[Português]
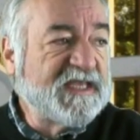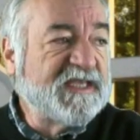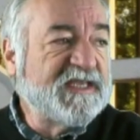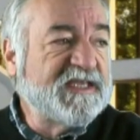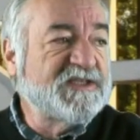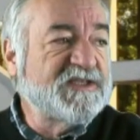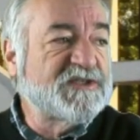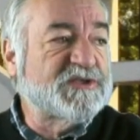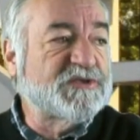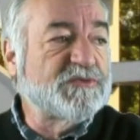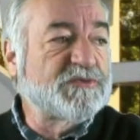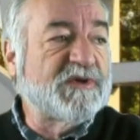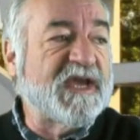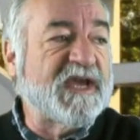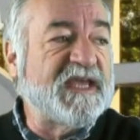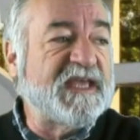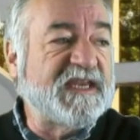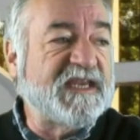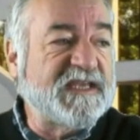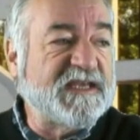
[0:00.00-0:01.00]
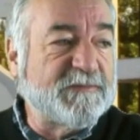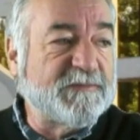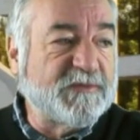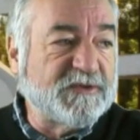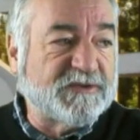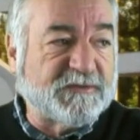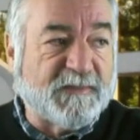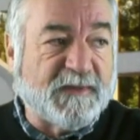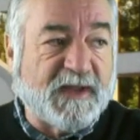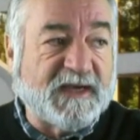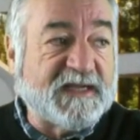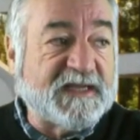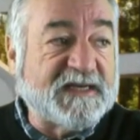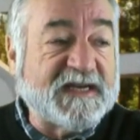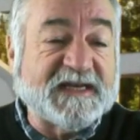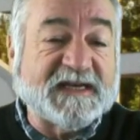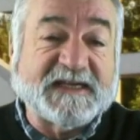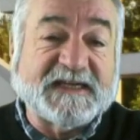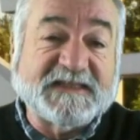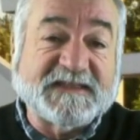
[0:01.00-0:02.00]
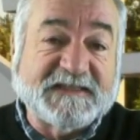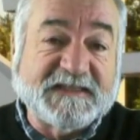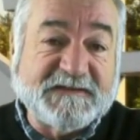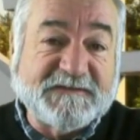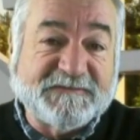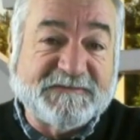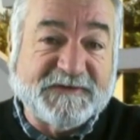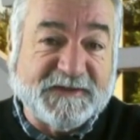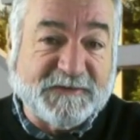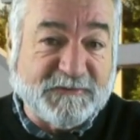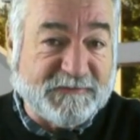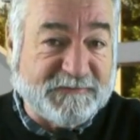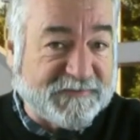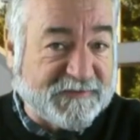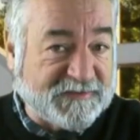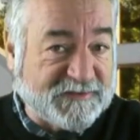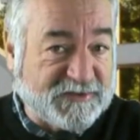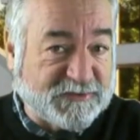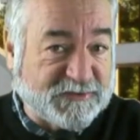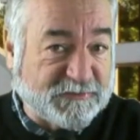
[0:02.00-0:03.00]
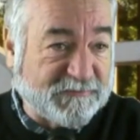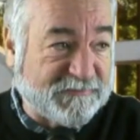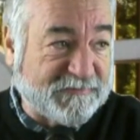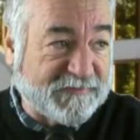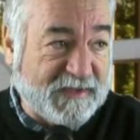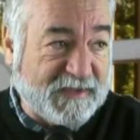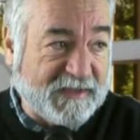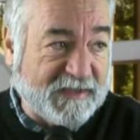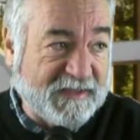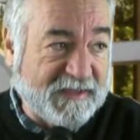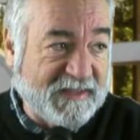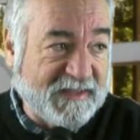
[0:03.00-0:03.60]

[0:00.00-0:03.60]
isso cairia muito mal na narrativa do efeito estufa.